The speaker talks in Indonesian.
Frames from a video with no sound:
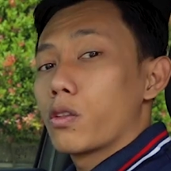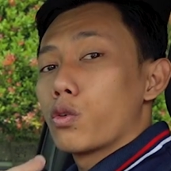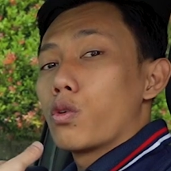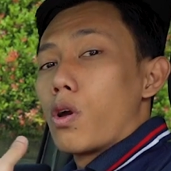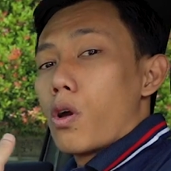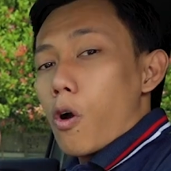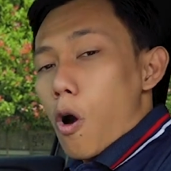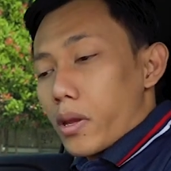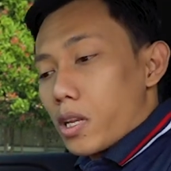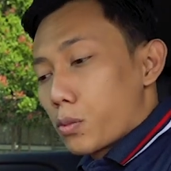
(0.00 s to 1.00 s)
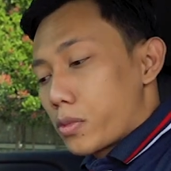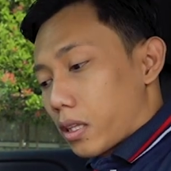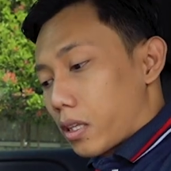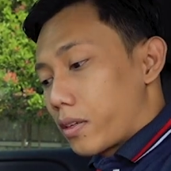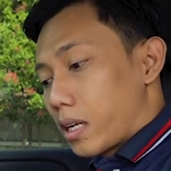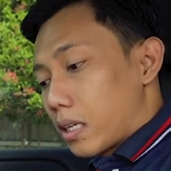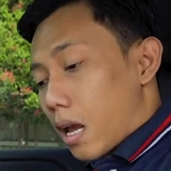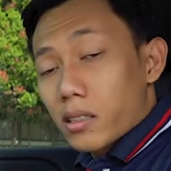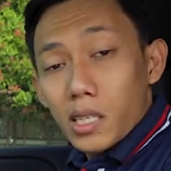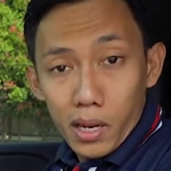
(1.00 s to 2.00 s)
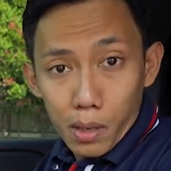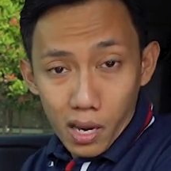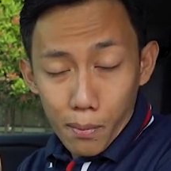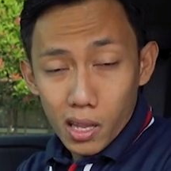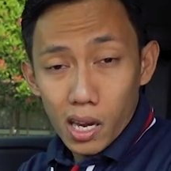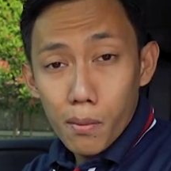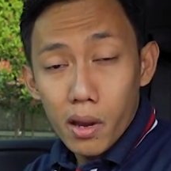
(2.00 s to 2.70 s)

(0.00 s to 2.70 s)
itu opini subjektif dan silahkan sampaikan pendapat Anda